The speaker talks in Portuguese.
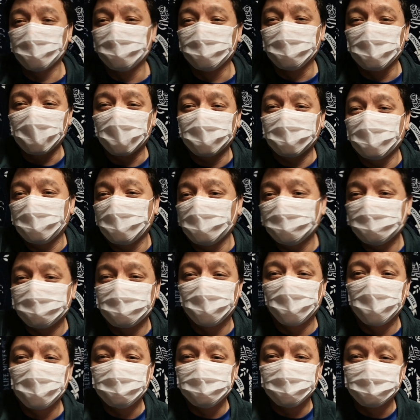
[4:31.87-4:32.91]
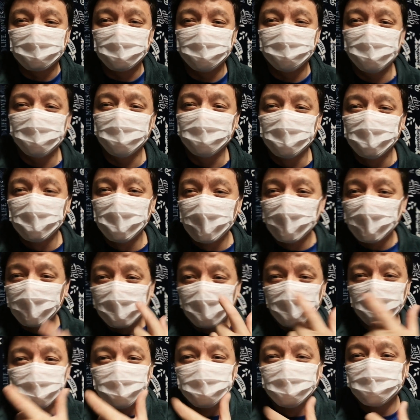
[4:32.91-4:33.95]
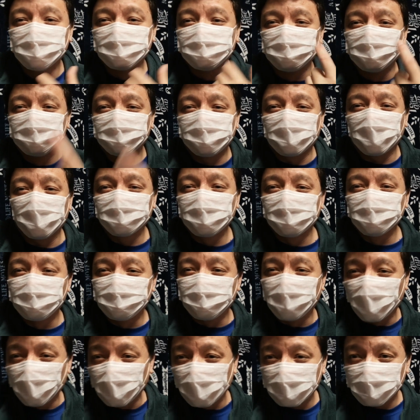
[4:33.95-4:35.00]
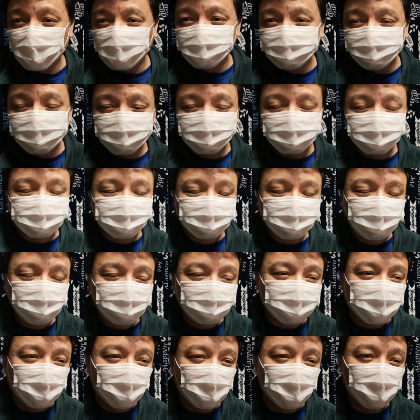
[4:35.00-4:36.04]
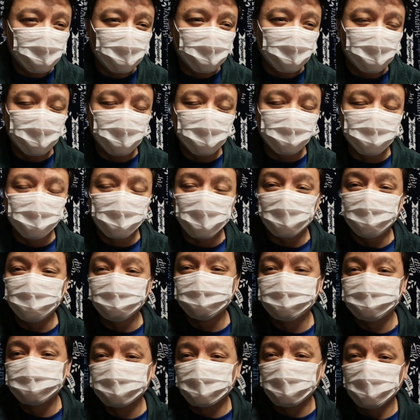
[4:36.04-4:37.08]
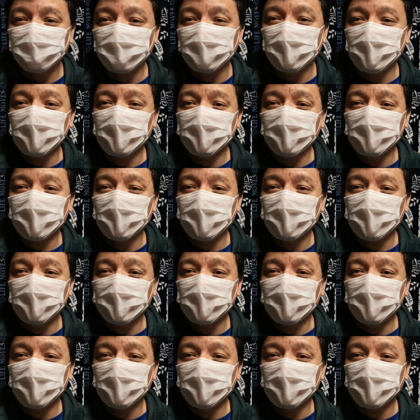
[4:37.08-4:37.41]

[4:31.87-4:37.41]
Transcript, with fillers: Com o moleque na escola, e eu também eu uso por causa do pólen, é, do cafunchô.